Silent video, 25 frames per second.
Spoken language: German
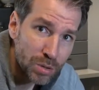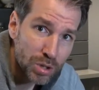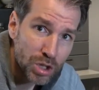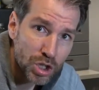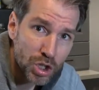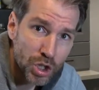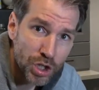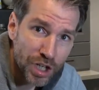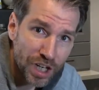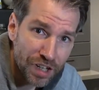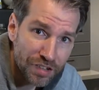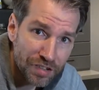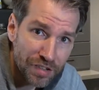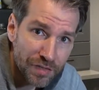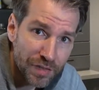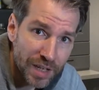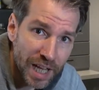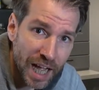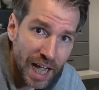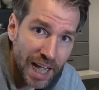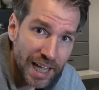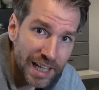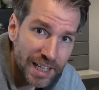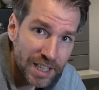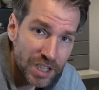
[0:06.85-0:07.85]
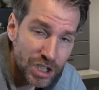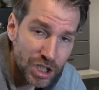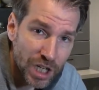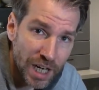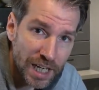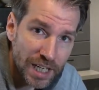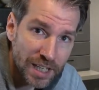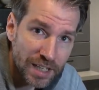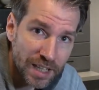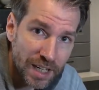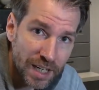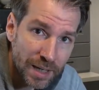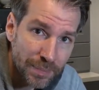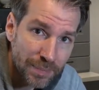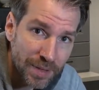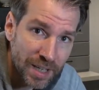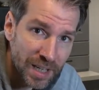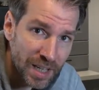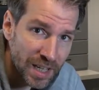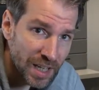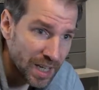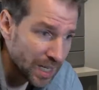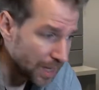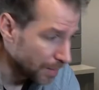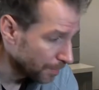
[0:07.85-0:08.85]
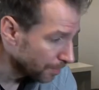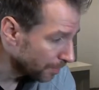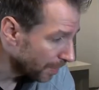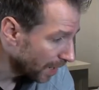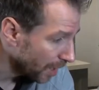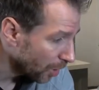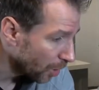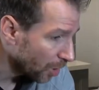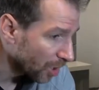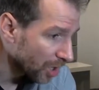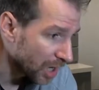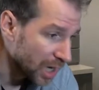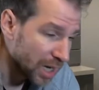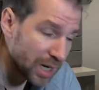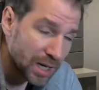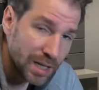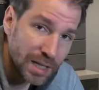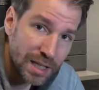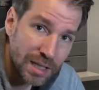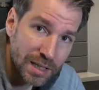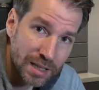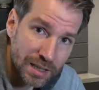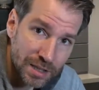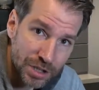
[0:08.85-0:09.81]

Schön, dass ihr wieder eingeschaltet habt. Bei eurer